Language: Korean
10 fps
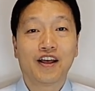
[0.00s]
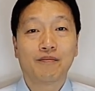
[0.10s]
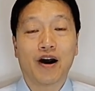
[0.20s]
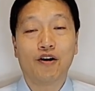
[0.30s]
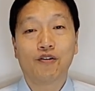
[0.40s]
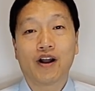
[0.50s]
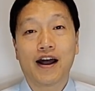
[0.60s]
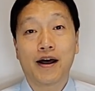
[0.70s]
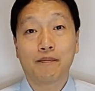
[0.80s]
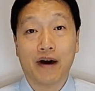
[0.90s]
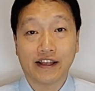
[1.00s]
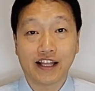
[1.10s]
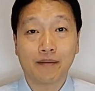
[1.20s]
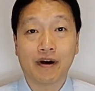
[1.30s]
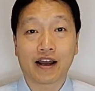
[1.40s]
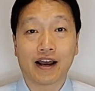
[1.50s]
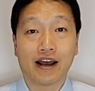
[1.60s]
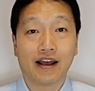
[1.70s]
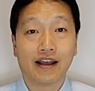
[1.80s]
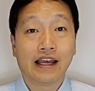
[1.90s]
바울과 바나바가
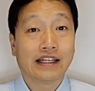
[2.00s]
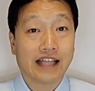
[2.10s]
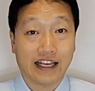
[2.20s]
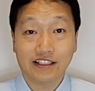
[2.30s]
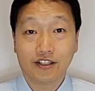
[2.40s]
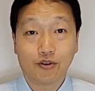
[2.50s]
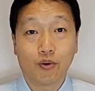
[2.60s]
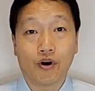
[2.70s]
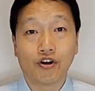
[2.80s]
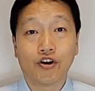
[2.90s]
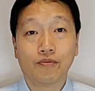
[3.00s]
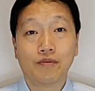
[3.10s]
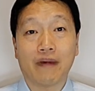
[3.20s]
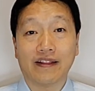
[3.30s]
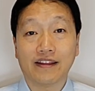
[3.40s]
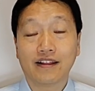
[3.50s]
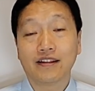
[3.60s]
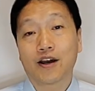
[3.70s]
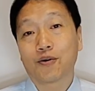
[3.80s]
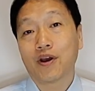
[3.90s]
다시 또 어려움을
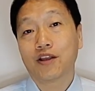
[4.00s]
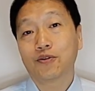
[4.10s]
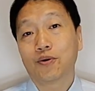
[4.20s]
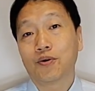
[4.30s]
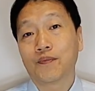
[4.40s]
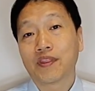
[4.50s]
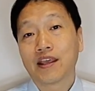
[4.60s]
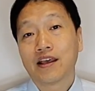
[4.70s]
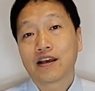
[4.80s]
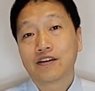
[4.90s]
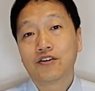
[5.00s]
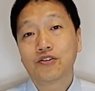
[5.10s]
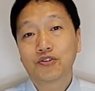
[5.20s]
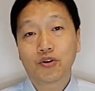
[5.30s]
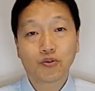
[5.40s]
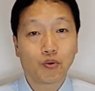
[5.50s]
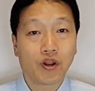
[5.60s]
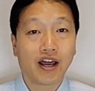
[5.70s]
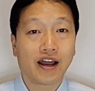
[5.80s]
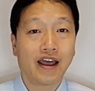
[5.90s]
만난다고 해도 그곳으로
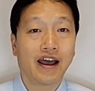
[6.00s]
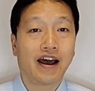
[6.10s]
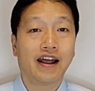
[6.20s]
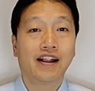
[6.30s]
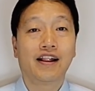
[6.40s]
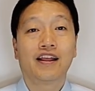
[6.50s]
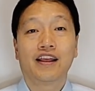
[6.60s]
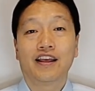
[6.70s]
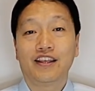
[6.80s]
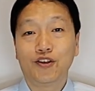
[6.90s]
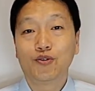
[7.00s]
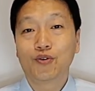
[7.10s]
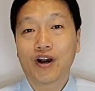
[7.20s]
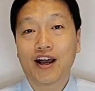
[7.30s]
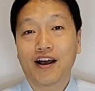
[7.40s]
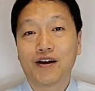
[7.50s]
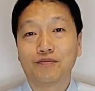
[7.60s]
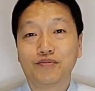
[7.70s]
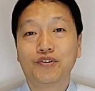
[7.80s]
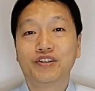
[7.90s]
돌아가야 할 이유가
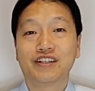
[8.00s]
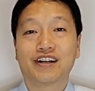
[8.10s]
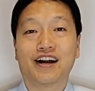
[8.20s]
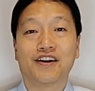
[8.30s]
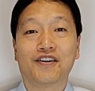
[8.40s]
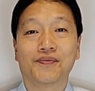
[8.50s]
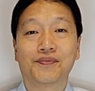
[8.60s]
무엇일까요?